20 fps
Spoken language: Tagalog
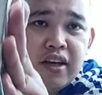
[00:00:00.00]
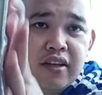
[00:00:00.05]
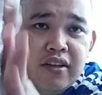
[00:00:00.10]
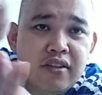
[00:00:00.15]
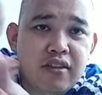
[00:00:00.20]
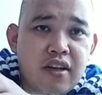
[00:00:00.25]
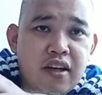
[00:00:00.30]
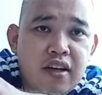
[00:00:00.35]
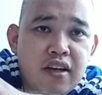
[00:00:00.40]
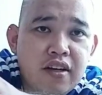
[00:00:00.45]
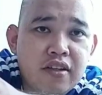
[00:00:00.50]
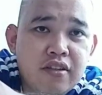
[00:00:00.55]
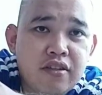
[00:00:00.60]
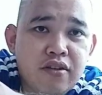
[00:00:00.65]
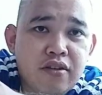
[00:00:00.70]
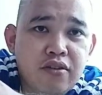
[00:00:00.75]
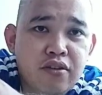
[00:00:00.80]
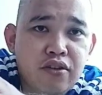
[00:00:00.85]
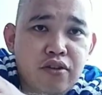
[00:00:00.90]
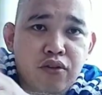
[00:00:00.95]
guys.
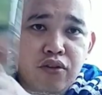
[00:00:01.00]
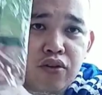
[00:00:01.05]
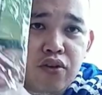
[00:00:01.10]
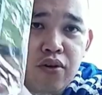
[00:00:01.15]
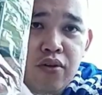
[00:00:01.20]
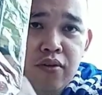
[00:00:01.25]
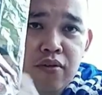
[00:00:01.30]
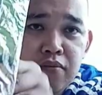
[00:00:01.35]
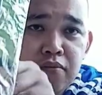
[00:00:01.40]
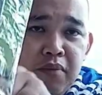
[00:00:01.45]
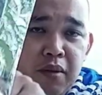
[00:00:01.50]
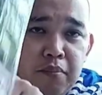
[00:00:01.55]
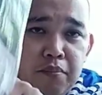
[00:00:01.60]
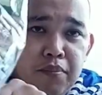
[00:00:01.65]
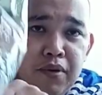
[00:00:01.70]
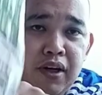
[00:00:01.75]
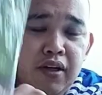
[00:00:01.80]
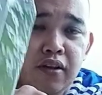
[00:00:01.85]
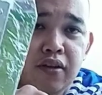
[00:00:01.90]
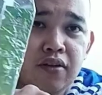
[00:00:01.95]
So, yung tong
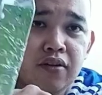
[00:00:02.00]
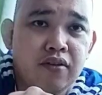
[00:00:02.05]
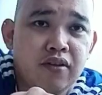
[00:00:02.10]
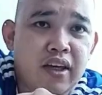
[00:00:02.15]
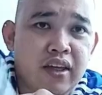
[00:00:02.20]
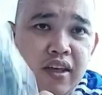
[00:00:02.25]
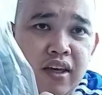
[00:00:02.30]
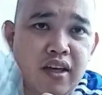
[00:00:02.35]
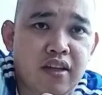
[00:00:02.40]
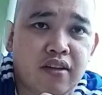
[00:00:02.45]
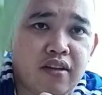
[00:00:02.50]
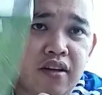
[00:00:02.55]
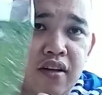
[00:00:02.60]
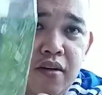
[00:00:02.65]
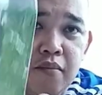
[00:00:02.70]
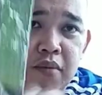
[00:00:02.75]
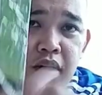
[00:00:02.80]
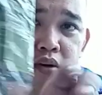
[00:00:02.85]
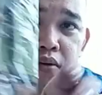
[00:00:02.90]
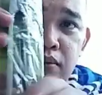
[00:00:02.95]
pang prito, ganyan.
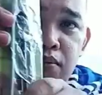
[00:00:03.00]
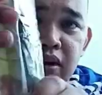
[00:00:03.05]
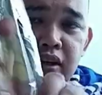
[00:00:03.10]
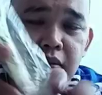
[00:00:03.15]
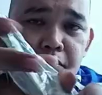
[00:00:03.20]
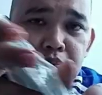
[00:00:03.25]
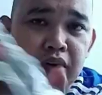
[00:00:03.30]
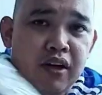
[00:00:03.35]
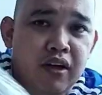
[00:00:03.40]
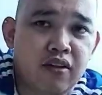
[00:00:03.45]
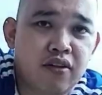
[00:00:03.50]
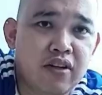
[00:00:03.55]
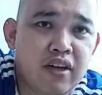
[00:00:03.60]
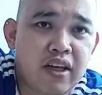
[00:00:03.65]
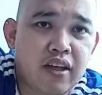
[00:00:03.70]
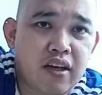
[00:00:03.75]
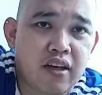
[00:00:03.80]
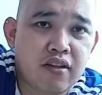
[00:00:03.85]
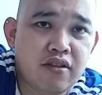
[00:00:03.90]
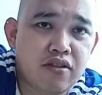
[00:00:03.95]
Pangkuha ng prito,
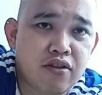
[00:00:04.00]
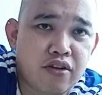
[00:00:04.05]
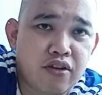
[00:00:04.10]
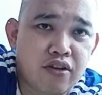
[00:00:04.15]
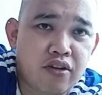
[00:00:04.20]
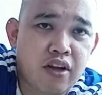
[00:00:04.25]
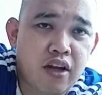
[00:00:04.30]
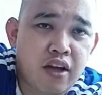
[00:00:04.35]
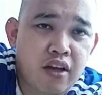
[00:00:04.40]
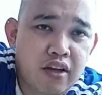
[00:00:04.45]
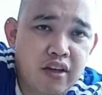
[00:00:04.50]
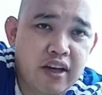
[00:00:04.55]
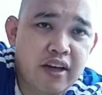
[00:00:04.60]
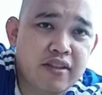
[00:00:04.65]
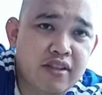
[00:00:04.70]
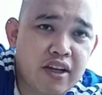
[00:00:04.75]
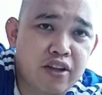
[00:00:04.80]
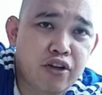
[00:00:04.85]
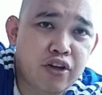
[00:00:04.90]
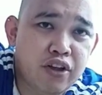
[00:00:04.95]
ganyan. So, yun.
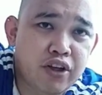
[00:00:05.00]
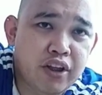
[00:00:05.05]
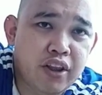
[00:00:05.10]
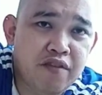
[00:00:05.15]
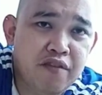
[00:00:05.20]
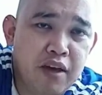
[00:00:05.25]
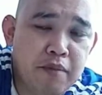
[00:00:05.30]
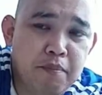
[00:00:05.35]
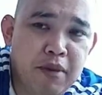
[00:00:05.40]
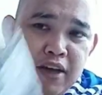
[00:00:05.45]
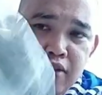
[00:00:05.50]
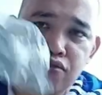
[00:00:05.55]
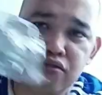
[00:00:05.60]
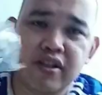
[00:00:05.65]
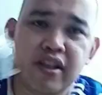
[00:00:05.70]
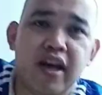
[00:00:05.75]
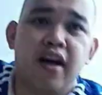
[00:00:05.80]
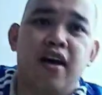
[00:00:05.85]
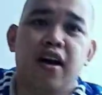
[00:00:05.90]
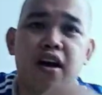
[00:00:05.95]
Guys, ito, 35
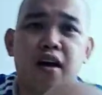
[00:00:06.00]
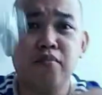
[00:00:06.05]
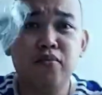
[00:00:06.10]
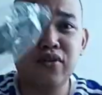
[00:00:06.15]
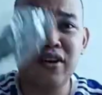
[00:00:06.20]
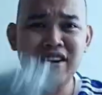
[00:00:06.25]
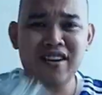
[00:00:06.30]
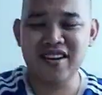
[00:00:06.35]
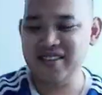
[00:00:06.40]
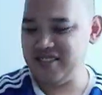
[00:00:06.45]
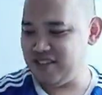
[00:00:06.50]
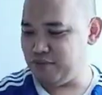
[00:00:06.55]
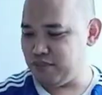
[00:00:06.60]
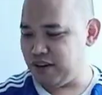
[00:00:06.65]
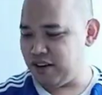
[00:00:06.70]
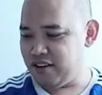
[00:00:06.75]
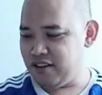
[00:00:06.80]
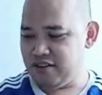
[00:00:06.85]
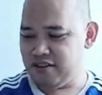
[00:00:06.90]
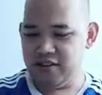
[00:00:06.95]
pesos lang. Ang mura guys, di
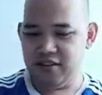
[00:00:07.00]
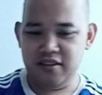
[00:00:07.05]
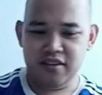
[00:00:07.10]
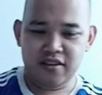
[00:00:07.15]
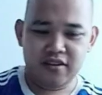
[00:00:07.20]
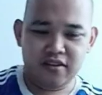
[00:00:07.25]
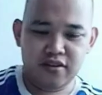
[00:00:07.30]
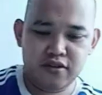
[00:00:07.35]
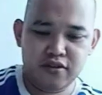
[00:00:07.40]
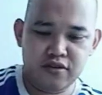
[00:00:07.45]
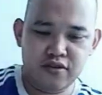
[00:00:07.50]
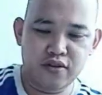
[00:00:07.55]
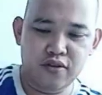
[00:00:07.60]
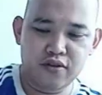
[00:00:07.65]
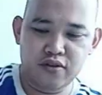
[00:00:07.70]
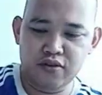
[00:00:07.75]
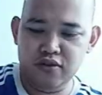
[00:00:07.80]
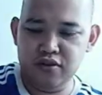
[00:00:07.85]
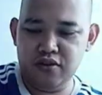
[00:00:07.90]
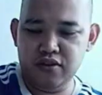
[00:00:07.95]
ba?
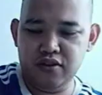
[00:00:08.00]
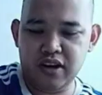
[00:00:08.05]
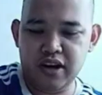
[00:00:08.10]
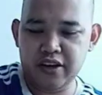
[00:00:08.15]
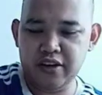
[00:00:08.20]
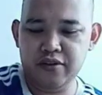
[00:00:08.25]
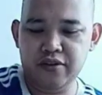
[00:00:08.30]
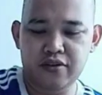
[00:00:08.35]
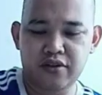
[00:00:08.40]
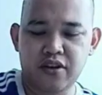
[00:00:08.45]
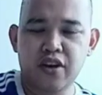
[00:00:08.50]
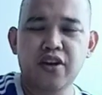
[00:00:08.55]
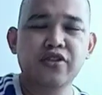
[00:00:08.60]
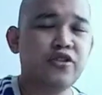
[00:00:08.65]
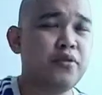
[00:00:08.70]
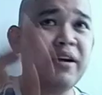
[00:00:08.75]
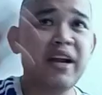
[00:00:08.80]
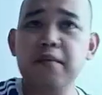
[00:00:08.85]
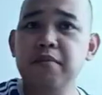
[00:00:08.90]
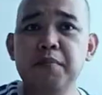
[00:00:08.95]
So, ayun.
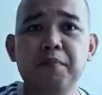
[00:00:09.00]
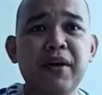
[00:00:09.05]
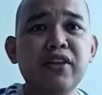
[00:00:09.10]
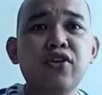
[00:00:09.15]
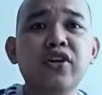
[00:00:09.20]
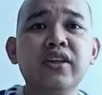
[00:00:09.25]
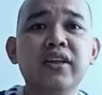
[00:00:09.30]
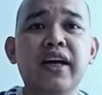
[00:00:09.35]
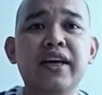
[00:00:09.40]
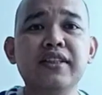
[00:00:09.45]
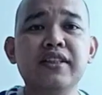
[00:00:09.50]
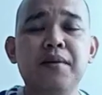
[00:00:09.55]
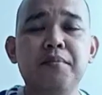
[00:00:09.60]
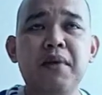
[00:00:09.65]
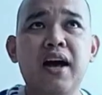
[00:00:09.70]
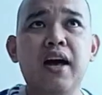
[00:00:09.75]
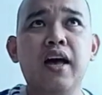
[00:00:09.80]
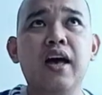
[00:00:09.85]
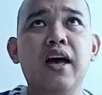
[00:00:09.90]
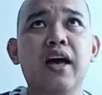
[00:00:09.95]
So, marami pa doon guys
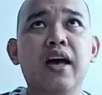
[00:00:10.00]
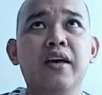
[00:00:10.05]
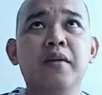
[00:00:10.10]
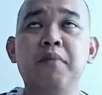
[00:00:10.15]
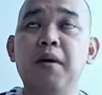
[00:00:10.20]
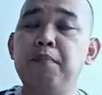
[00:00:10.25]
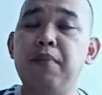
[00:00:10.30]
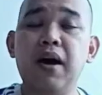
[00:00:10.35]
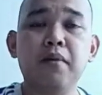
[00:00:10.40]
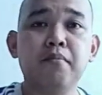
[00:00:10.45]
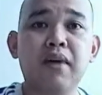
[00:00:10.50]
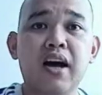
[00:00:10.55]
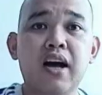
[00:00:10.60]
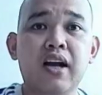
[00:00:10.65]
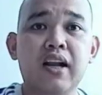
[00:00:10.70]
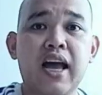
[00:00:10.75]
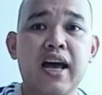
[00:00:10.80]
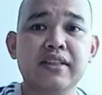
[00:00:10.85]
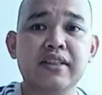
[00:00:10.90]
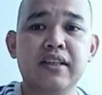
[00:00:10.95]
na mga iba pang
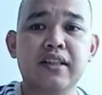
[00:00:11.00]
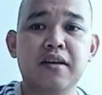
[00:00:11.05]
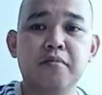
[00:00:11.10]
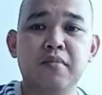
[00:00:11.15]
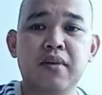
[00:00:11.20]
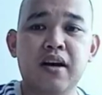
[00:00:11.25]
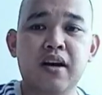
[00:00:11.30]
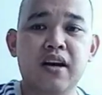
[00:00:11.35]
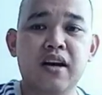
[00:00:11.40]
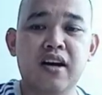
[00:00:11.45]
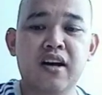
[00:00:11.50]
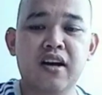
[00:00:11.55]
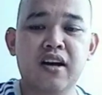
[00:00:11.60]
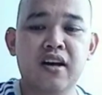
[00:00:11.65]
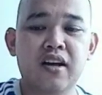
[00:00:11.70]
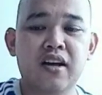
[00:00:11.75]
mga klase ng mga